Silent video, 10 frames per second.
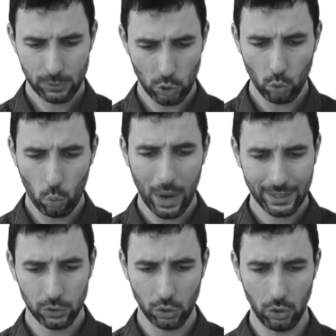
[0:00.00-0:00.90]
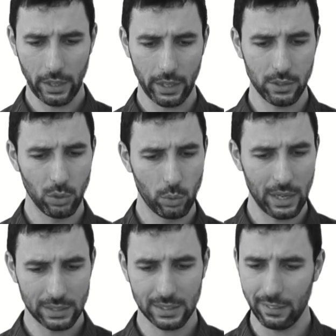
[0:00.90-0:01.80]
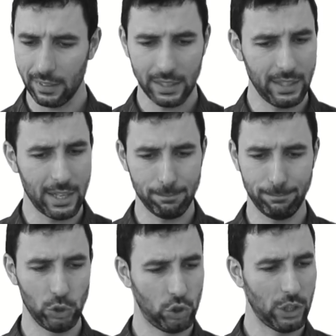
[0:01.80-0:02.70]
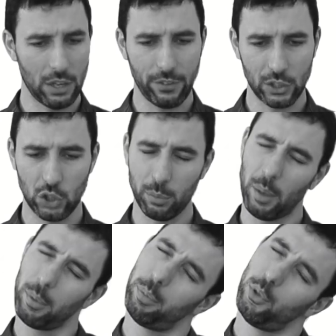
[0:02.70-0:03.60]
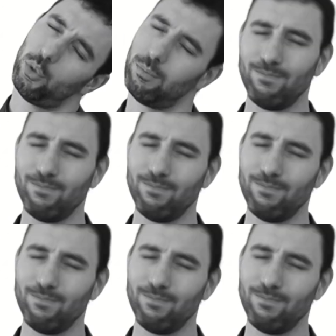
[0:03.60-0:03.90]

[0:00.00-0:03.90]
Sono quattro ore che sono qui alla scrivania, non ce la faccio proprio più.